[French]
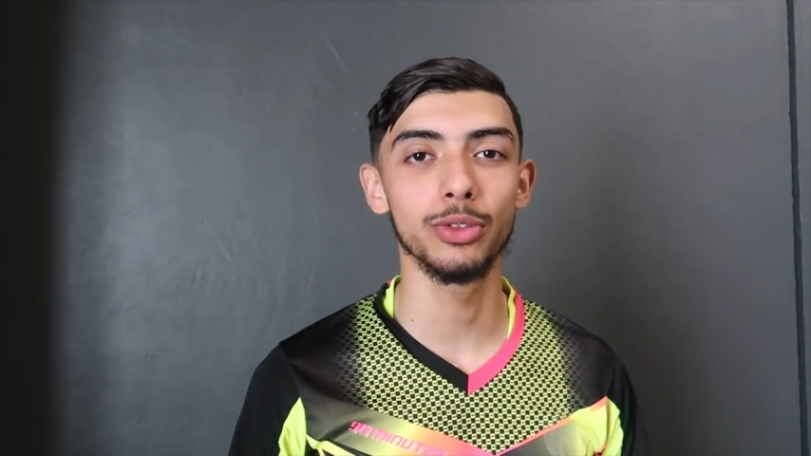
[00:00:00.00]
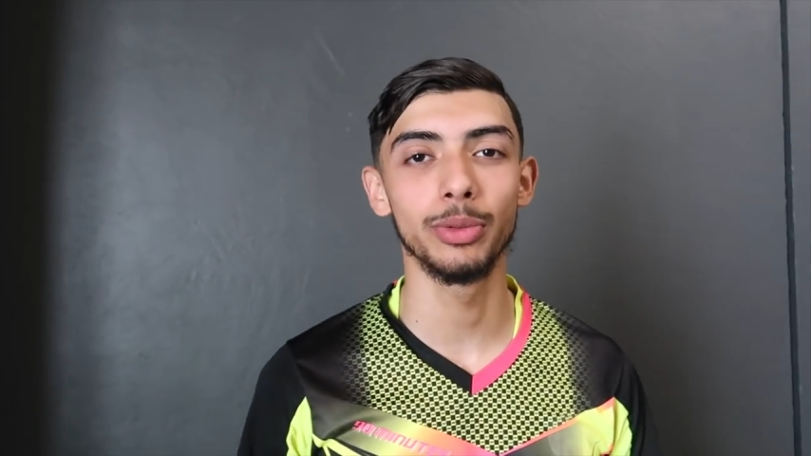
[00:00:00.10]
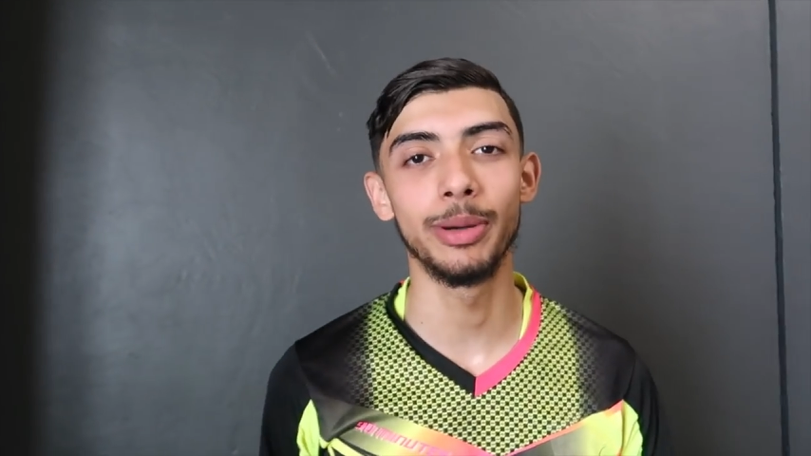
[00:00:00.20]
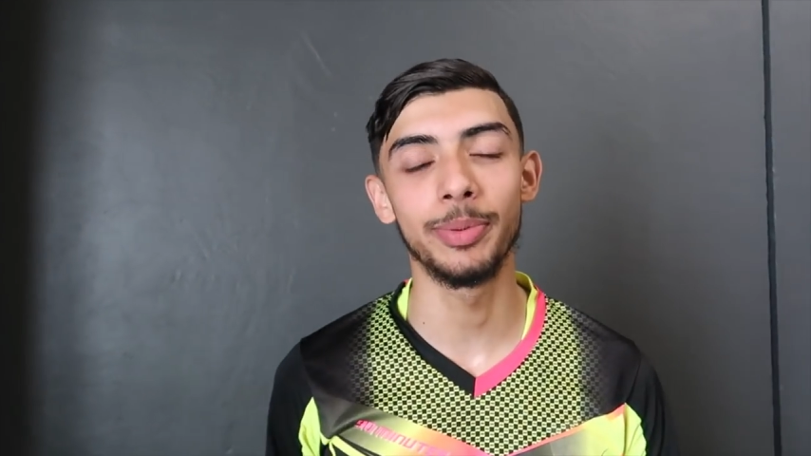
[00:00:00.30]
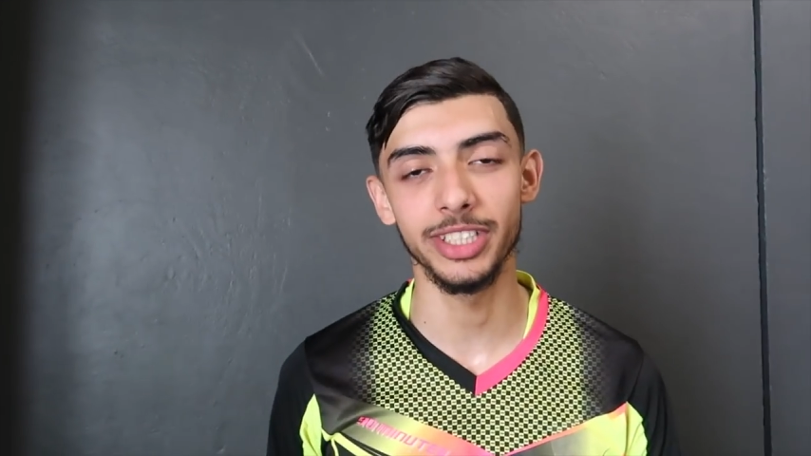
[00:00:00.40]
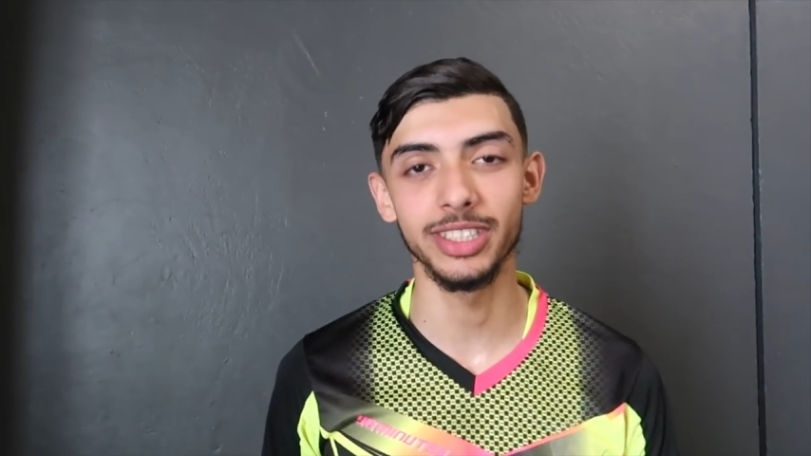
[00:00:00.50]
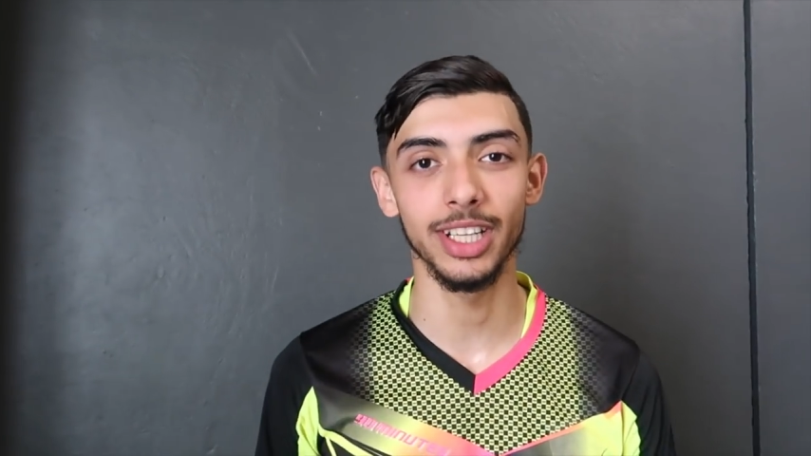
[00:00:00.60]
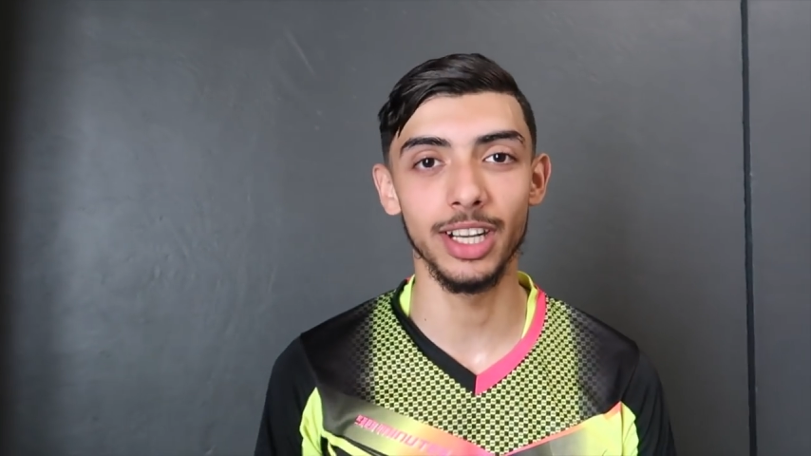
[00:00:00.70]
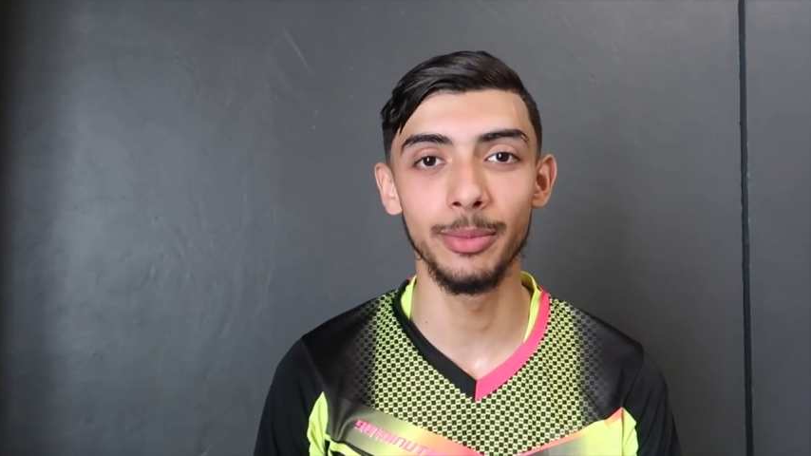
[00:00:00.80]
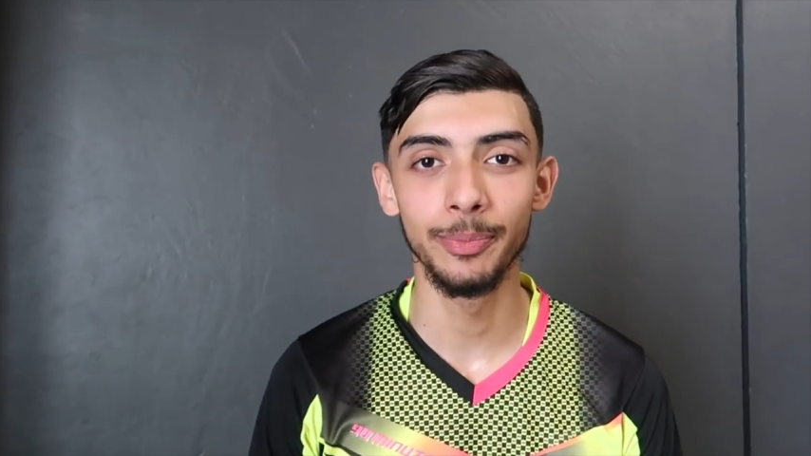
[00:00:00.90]
sur ma page
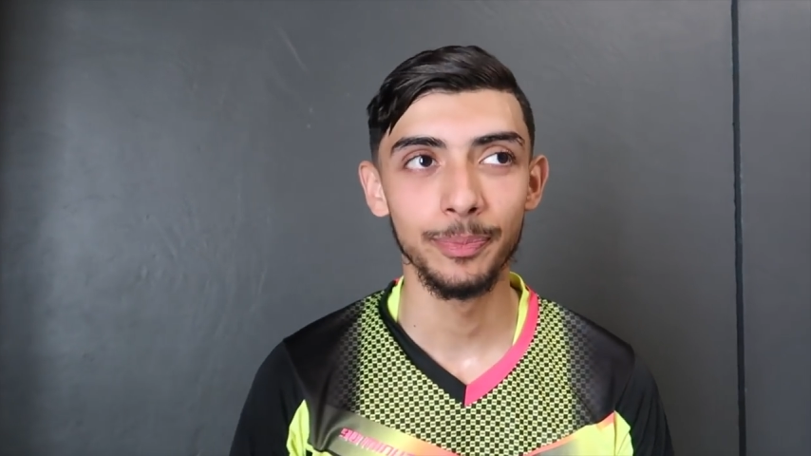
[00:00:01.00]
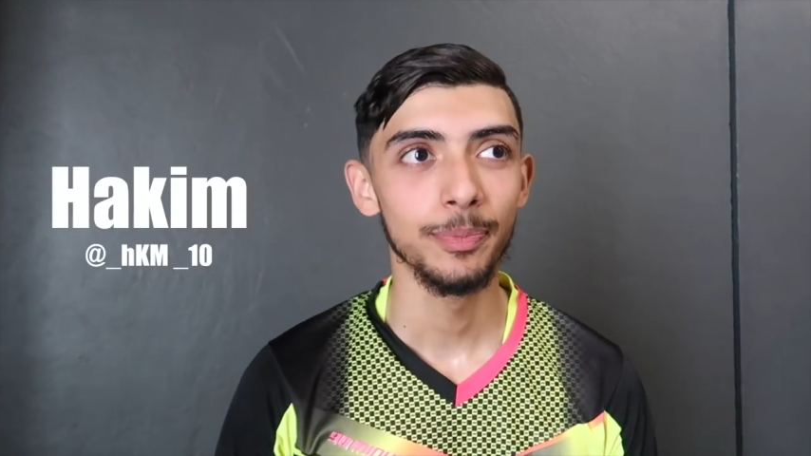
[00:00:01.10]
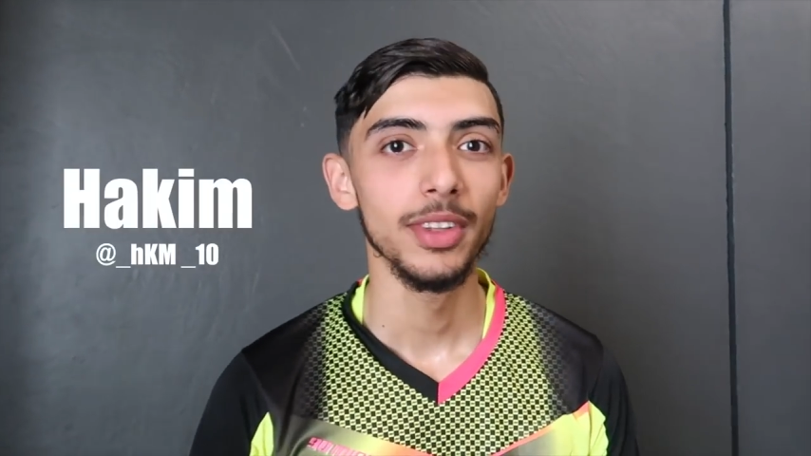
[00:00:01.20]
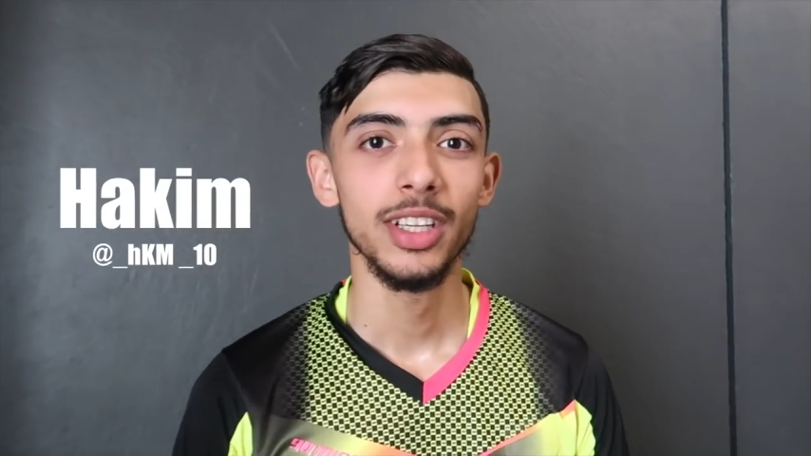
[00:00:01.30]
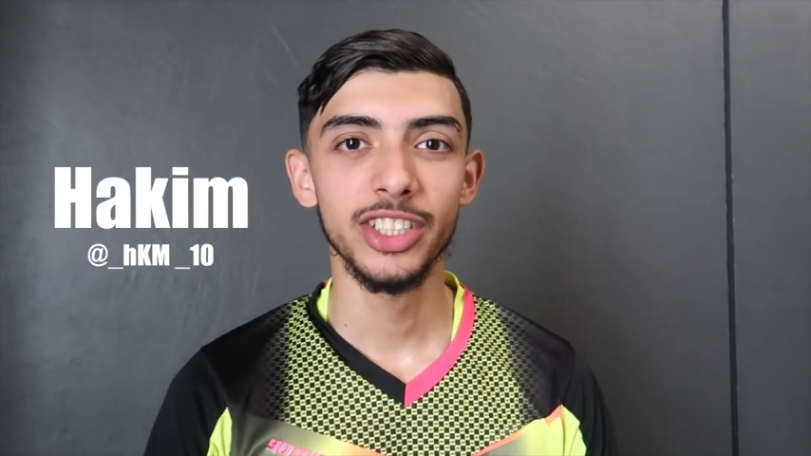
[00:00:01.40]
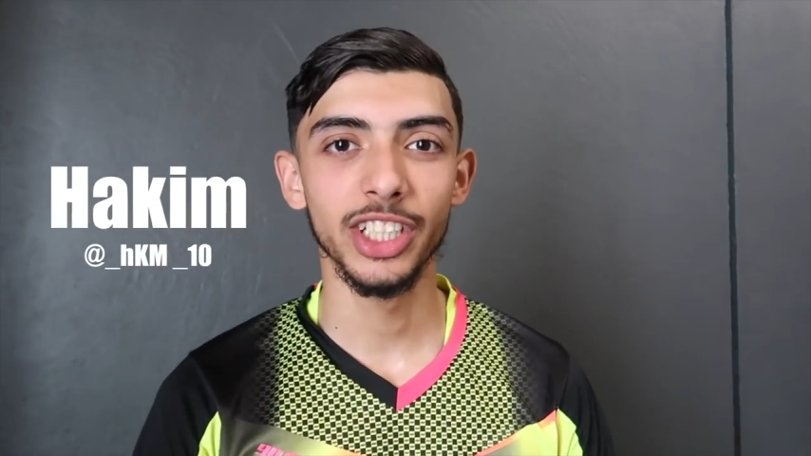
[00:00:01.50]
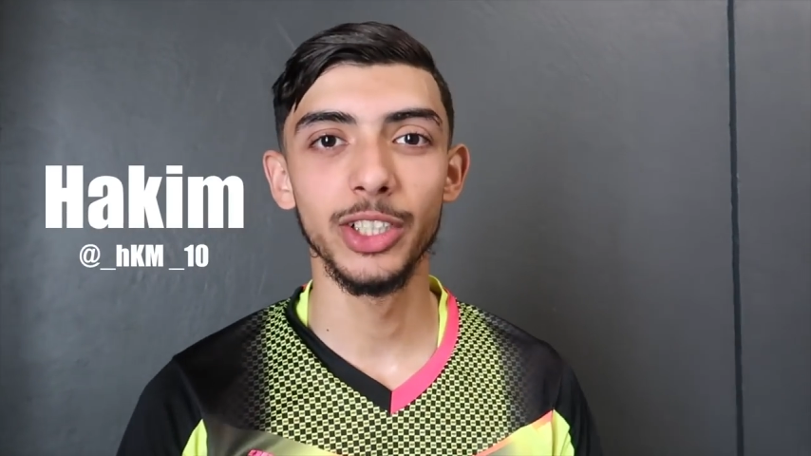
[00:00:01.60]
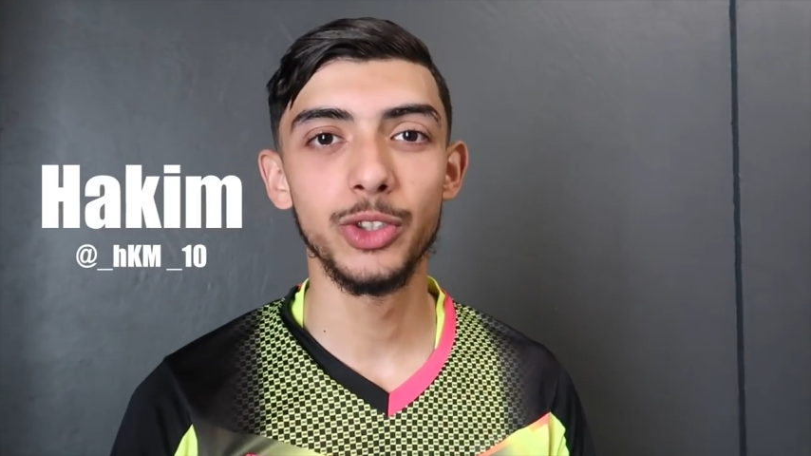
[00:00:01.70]
Instagram, tiré